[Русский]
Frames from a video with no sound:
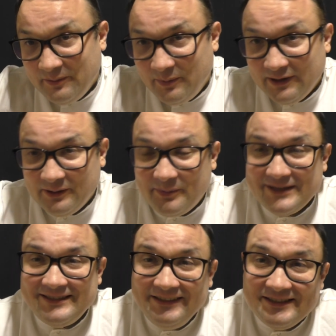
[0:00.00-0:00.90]

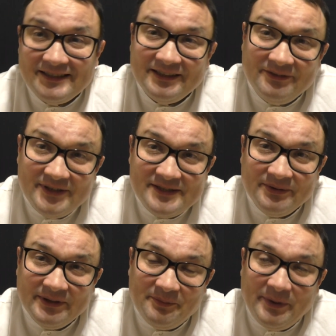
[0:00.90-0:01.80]
холонопастит, э,
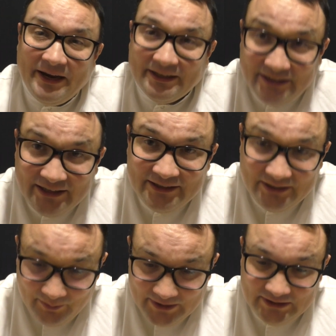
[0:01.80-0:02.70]
соответственно, перианальный
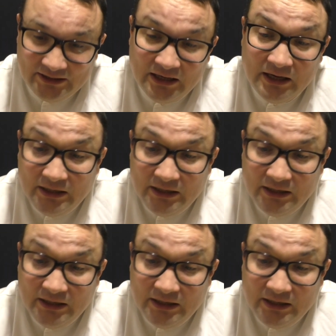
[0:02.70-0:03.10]
дерматит.